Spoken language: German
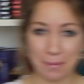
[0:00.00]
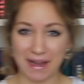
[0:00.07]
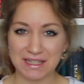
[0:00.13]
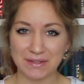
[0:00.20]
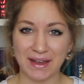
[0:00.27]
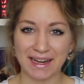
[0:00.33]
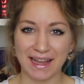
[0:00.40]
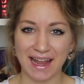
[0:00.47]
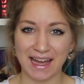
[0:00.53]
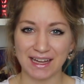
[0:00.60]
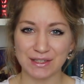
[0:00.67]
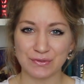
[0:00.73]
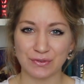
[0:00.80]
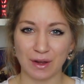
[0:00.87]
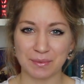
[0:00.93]
Mein zweiter
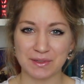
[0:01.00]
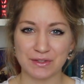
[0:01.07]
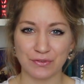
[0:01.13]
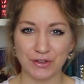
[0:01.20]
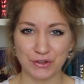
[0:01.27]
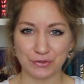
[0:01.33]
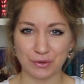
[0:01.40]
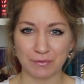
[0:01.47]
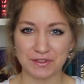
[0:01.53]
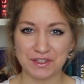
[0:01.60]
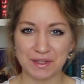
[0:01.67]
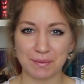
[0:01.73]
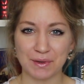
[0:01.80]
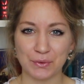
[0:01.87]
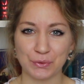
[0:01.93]
Jahresflop ist
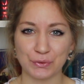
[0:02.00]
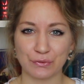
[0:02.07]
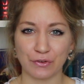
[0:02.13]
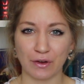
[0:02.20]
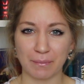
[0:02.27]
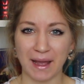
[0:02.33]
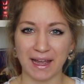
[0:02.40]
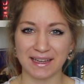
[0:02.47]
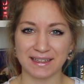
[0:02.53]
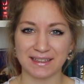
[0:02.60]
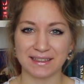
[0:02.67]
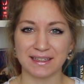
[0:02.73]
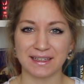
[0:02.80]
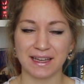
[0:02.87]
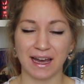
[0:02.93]
54 Minuten von Marie
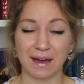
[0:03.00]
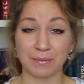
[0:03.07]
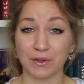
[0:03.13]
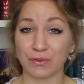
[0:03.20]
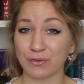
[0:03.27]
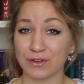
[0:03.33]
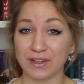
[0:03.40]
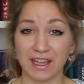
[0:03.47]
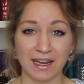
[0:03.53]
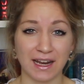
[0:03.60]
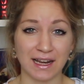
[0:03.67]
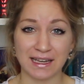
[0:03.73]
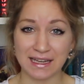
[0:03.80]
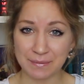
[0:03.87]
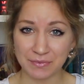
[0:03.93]
Niekamp. Gefühlt
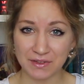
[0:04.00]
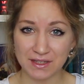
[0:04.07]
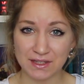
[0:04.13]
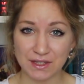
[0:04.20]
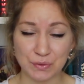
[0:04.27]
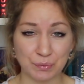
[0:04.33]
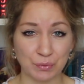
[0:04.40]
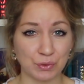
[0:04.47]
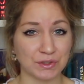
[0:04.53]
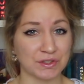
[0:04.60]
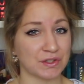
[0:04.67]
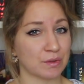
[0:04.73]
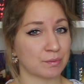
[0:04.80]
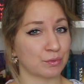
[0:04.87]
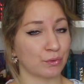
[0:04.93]
jeder liebt dieses Buch.
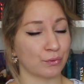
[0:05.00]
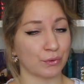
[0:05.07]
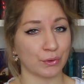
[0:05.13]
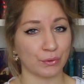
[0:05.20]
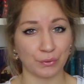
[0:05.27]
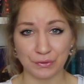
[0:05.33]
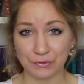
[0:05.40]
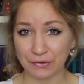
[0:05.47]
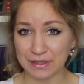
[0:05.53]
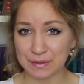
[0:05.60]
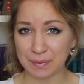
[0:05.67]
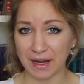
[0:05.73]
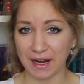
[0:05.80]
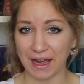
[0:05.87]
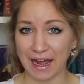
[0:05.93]
Dieses Buch wurde
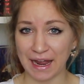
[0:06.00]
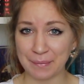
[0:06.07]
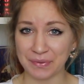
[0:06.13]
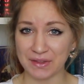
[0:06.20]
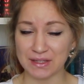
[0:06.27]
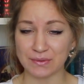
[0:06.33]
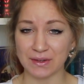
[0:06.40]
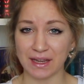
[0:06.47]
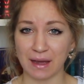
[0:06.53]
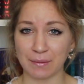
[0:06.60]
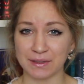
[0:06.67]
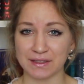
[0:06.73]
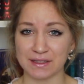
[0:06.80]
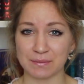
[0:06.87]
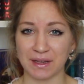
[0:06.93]
unfassbar gehypt, deswegen
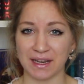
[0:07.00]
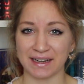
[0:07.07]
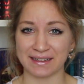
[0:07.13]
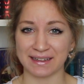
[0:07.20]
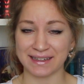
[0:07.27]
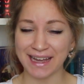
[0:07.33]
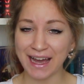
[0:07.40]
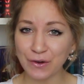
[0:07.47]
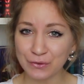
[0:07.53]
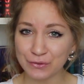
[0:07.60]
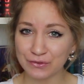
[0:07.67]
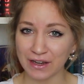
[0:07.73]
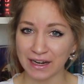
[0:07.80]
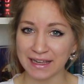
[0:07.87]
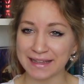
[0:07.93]
habe ich es mir dann gekauft,
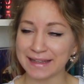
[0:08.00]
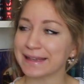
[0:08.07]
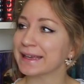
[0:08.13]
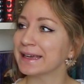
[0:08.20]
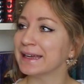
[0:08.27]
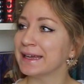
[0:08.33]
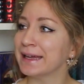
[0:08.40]
weil ich